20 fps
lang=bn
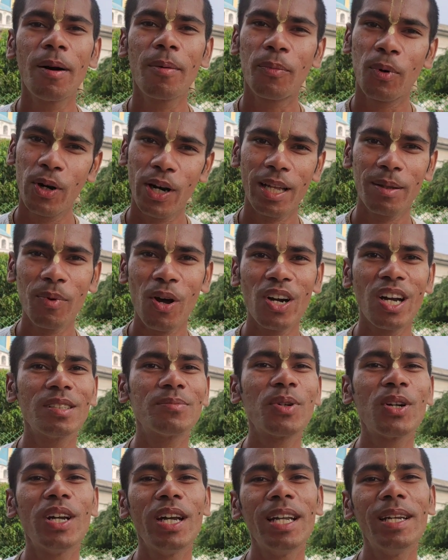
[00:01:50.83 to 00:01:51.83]
প্রহ্লাদ মহারাজ
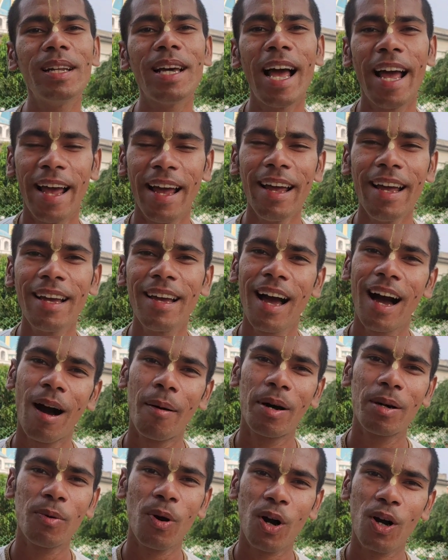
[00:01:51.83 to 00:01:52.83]
বললেন হ্যাঁ
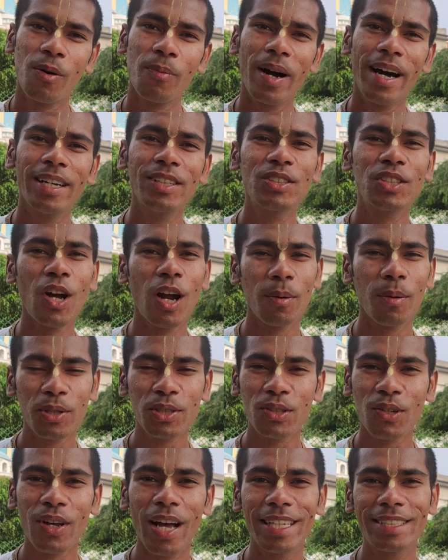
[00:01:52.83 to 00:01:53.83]
আমার ভগবান
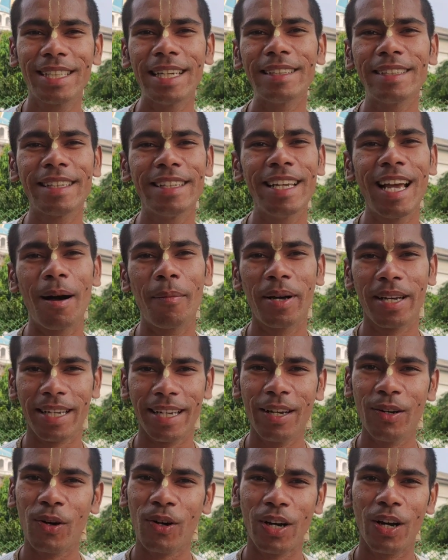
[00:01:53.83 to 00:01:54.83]
সর্বত্র আছে তিনি
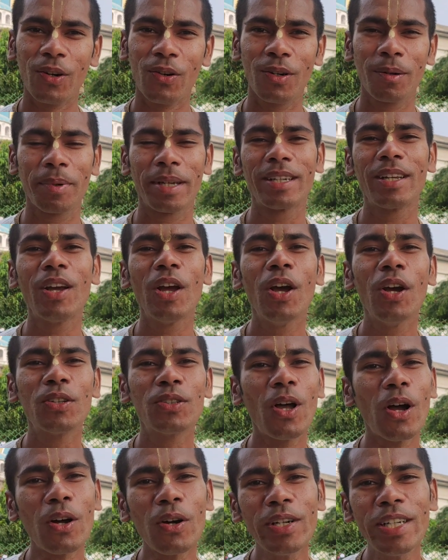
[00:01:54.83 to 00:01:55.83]
আমাকে রক্ষা করবেন
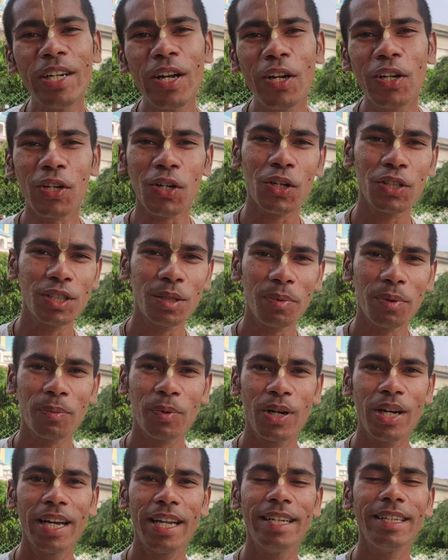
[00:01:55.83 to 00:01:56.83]
তখন হিরণ্যকশিপু
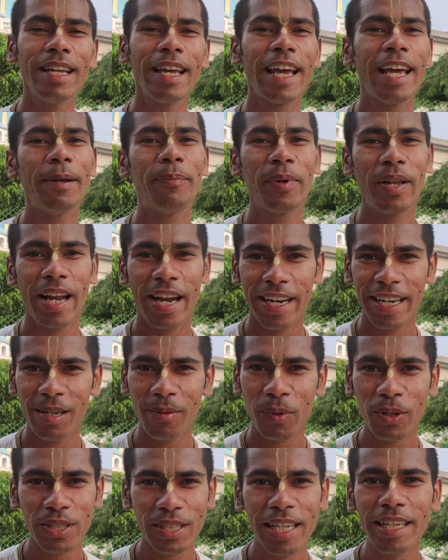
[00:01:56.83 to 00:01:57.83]
বললেন এই
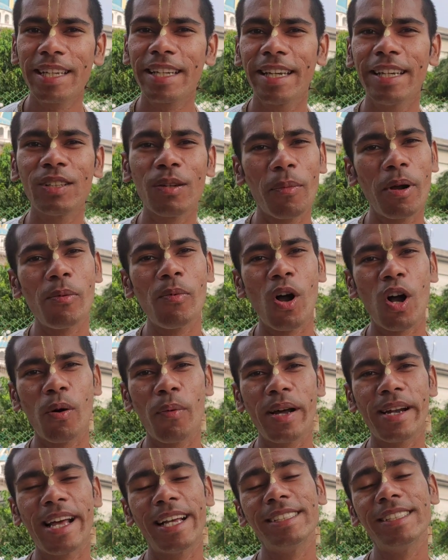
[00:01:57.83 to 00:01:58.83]
পিলারের মধ্যে কি তোমার
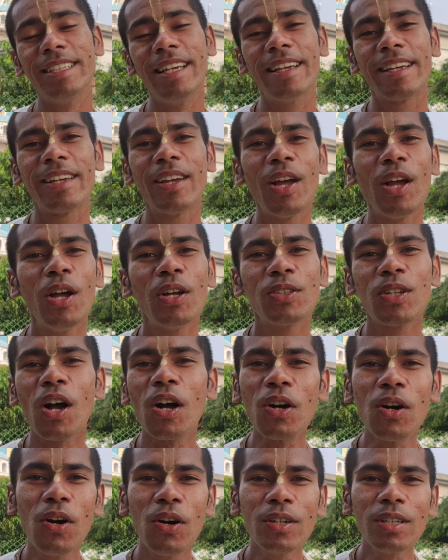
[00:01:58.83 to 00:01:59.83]
ভগবান আছে
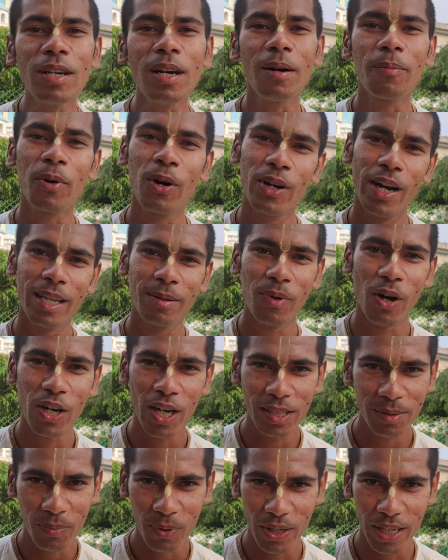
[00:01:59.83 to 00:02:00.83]
তখন প্রহ্লাদ
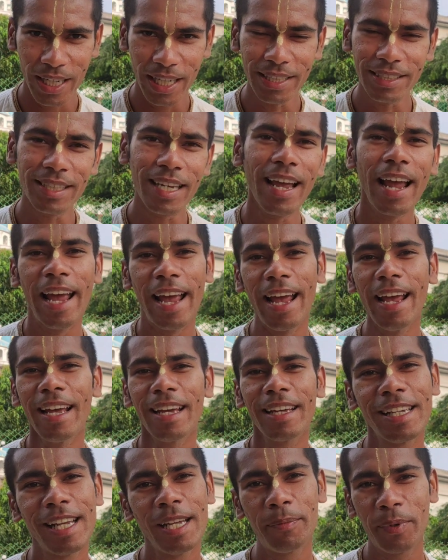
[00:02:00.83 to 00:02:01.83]
মহারাজ বললেন যে হ্যাঁ
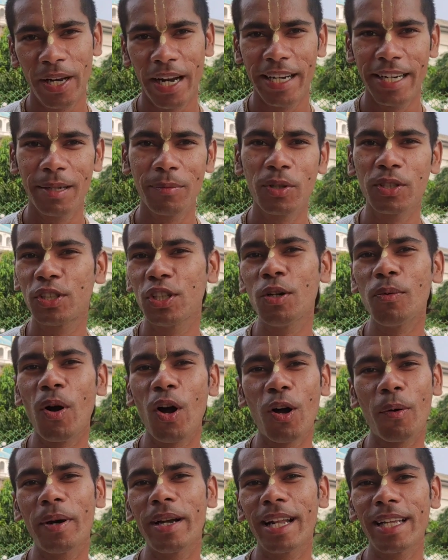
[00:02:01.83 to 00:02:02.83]
এই পিলারের মধ্যেও
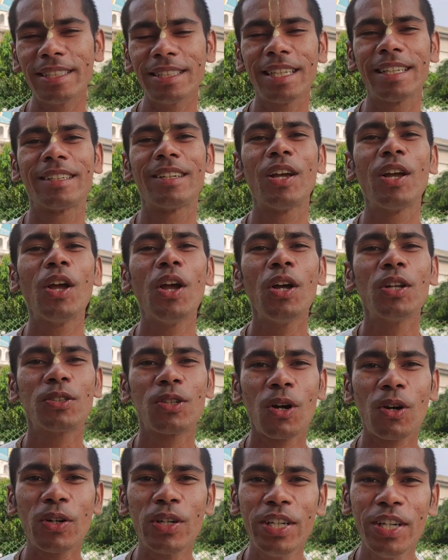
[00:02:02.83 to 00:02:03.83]
ভগবান আছেন
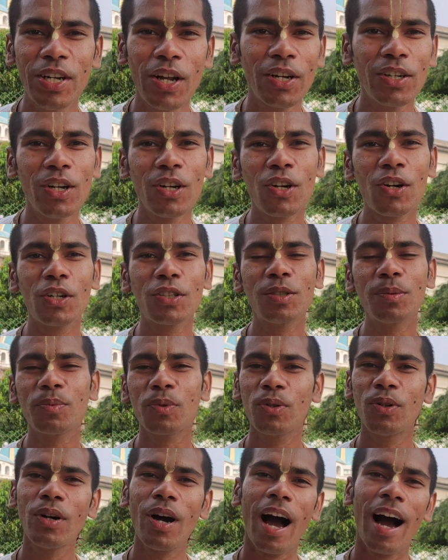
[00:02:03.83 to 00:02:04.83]
তখন
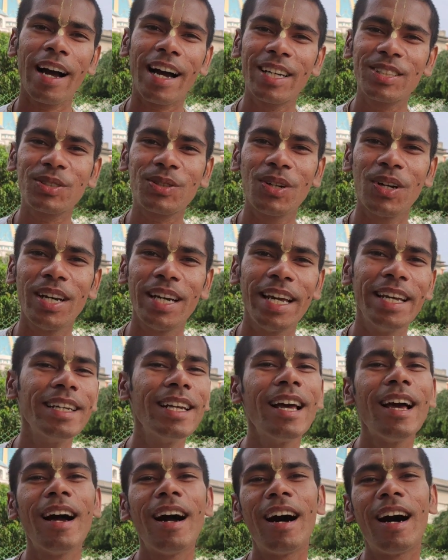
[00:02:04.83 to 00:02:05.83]
হিরণ্যকশিপু আঘাত করলেন
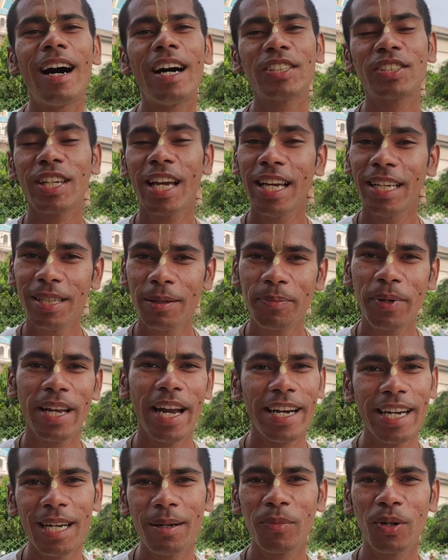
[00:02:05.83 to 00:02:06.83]
সেই
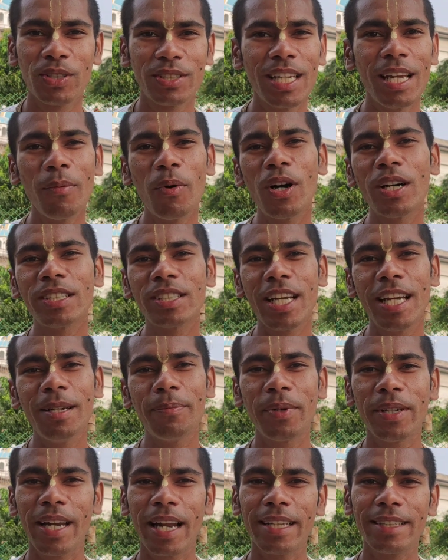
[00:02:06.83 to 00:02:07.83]
পিলারের মধ্যে এবং সেই
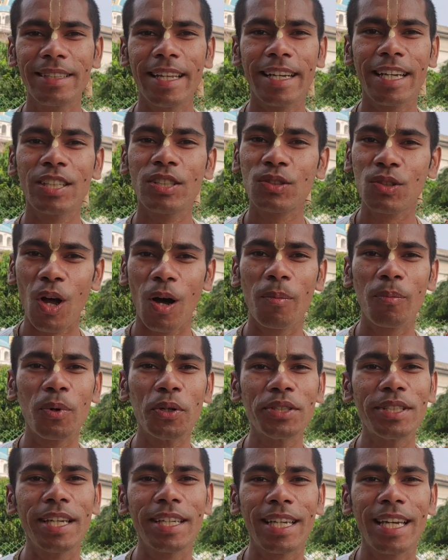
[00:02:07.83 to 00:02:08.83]
পিলার থেকে স্তম্ভ
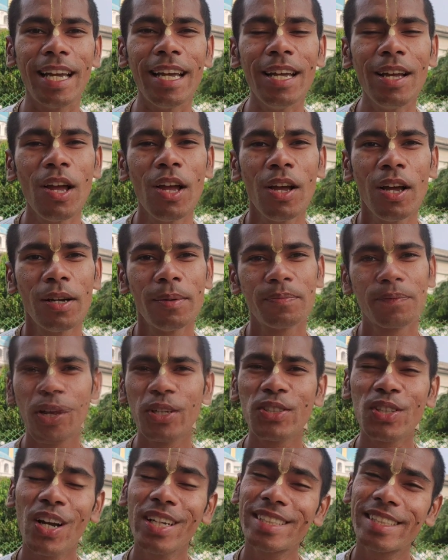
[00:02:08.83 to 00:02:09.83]
থেকে
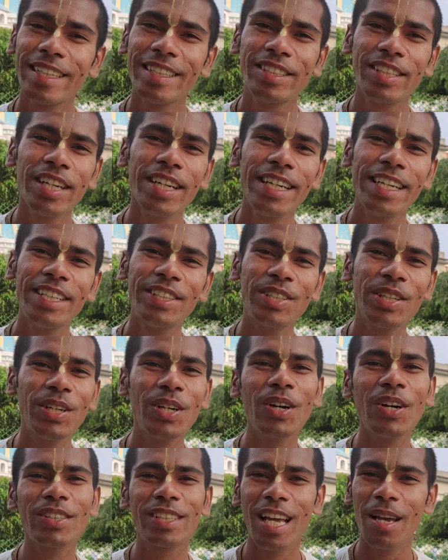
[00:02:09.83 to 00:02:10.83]
বর্ষাল শ্রী শ্রী
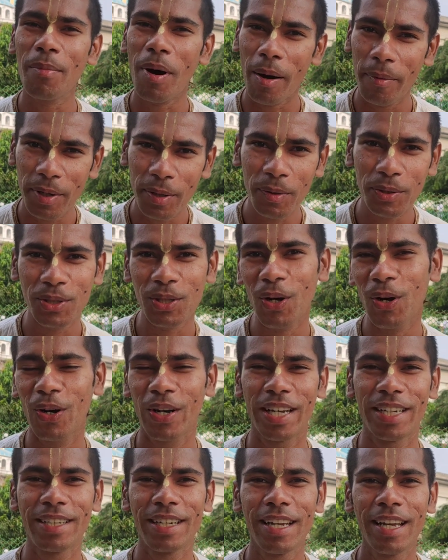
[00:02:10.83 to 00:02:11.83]
নৃসিংহদেব আবির্ভূত
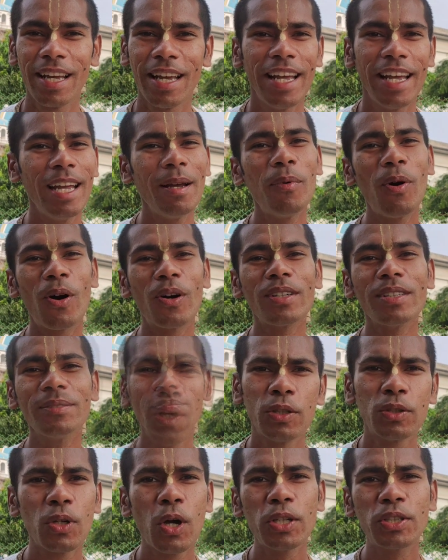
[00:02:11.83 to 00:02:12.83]
হলেন এবং
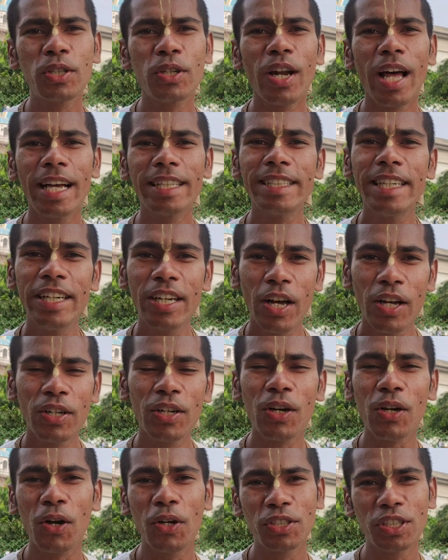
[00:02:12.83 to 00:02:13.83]
দৈত্যরাজ
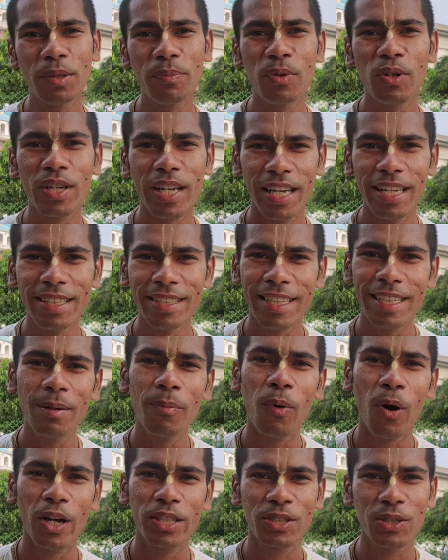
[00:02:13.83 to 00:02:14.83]
হিরণ্যকশিপুকে তিনি
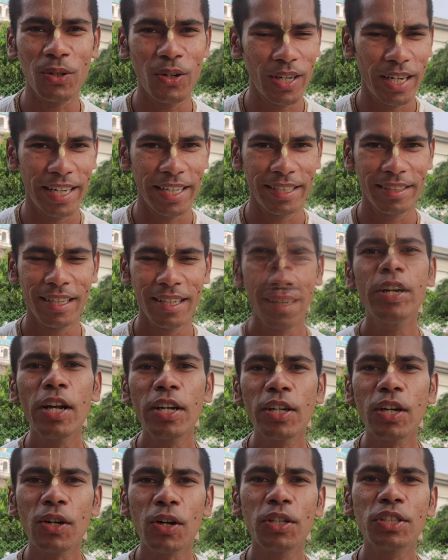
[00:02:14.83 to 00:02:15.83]
বধ করলেন
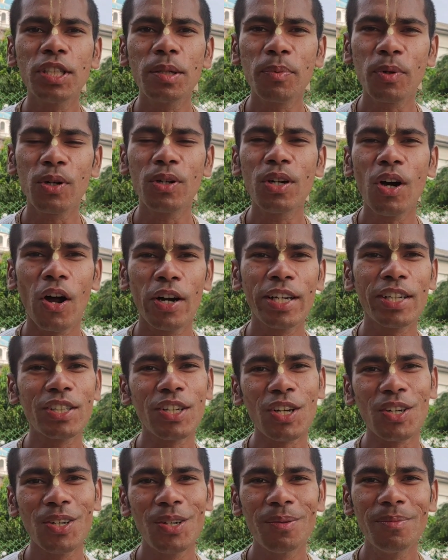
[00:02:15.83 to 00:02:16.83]
হিরণ্যকশিপুর অনেক
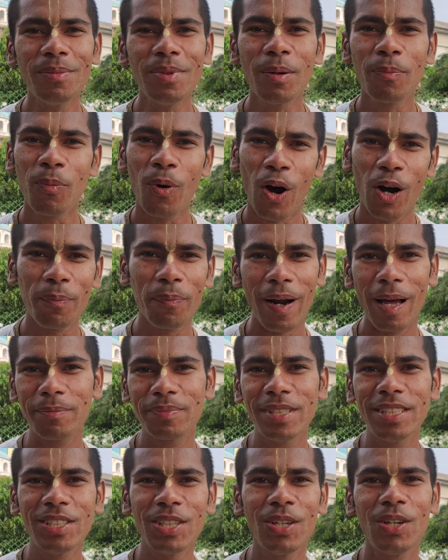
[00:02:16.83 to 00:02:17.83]
রকম বর
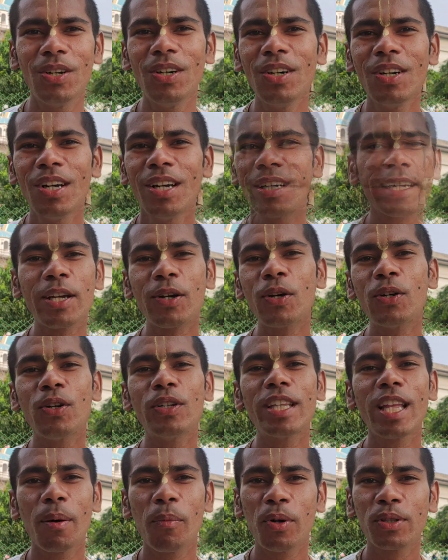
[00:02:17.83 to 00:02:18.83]
প্রাপ্তি ছিল তাকে কোনো
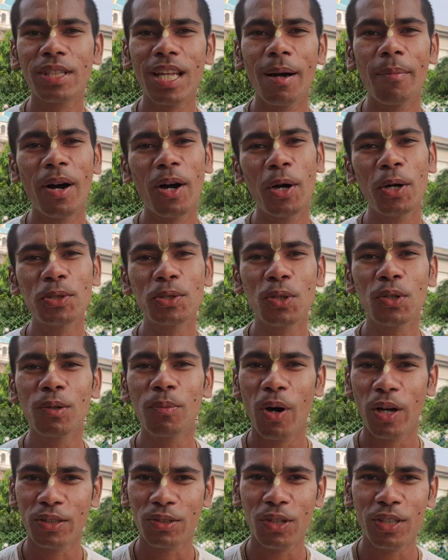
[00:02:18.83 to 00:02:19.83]
দেবতা বা অসুর
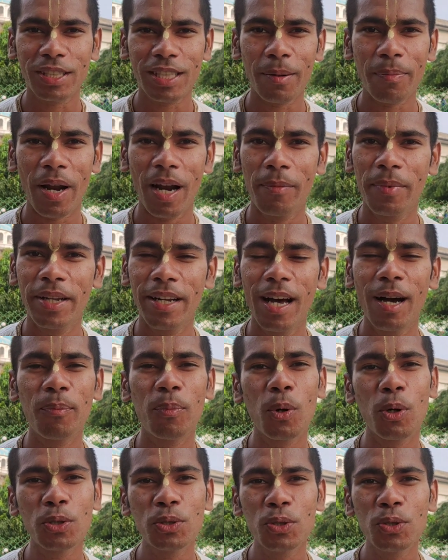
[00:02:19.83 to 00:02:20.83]
বধ করতে পারবে না
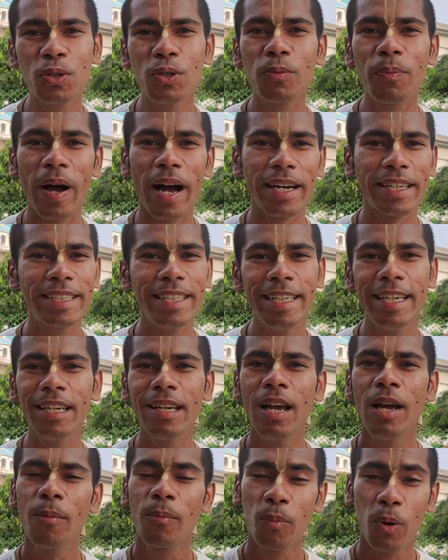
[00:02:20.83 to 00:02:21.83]
পশু পাখি
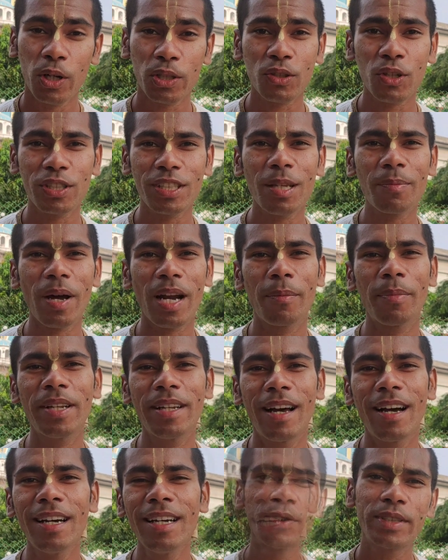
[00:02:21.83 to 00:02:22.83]
বধ করতে পারবে
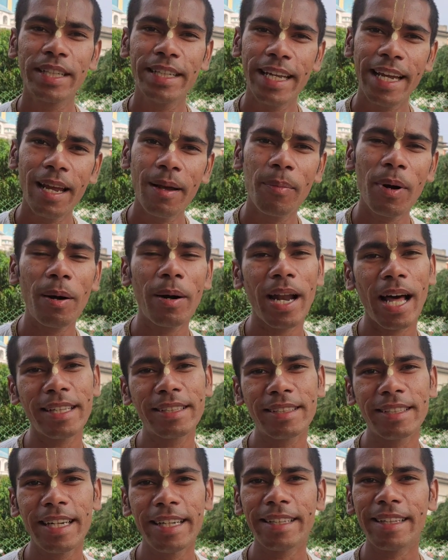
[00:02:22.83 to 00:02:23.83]
না কেউ দিনে বা
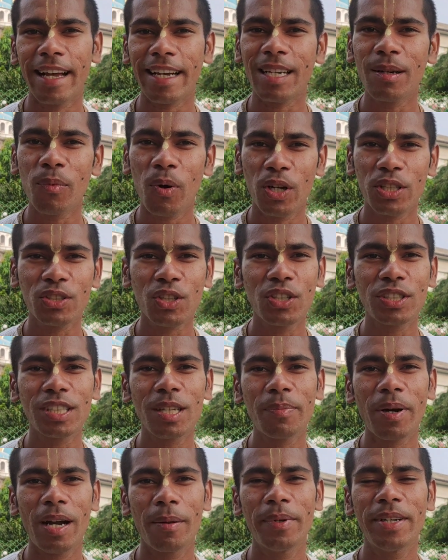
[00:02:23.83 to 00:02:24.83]
রাত্রিরে তাকে বধ
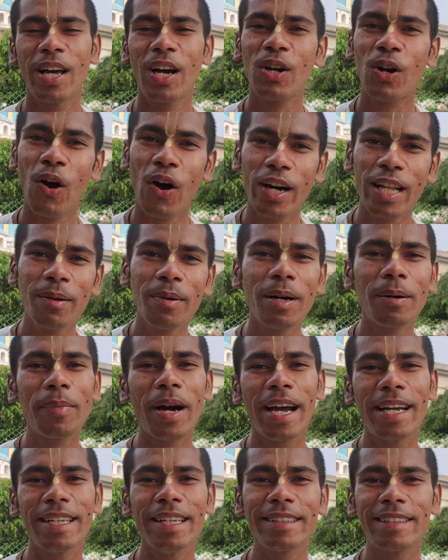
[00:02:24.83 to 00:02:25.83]
করতে পারবে না ঘরে বা
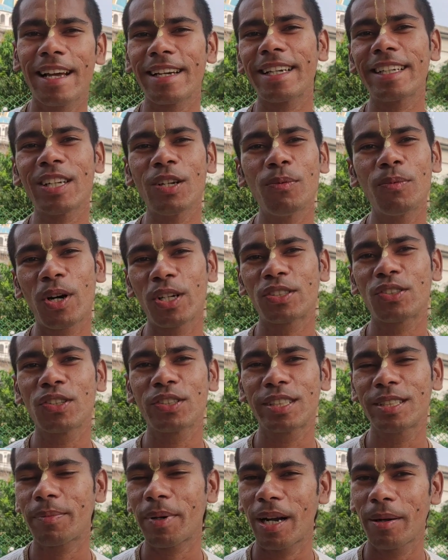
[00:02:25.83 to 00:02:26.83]
বাইরে তাকে কেউ বধ
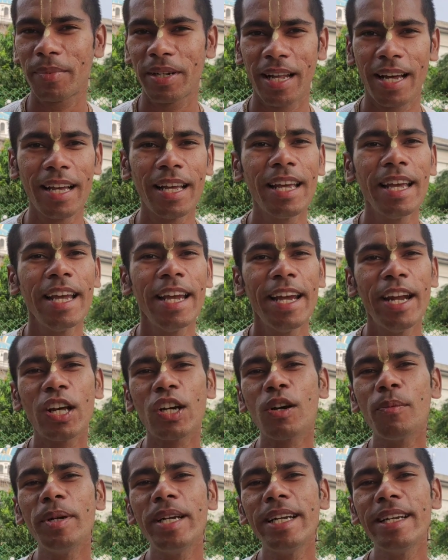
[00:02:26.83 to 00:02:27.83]
করতে পারবে না
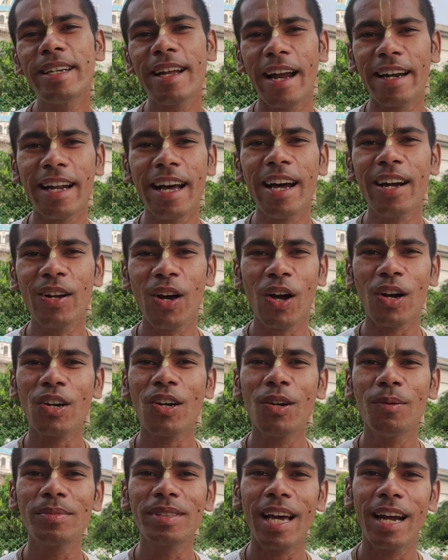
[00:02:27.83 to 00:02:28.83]
এরকমই নানা
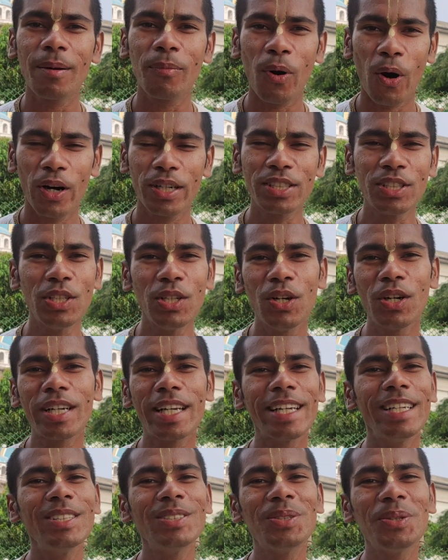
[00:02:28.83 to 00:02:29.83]
রকম তার বর ছিল
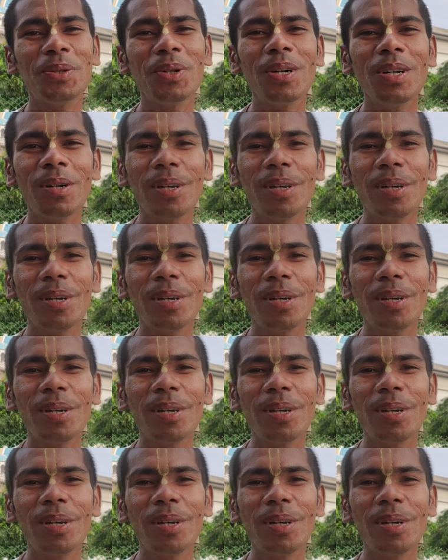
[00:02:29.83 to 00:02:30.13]
কিন্তু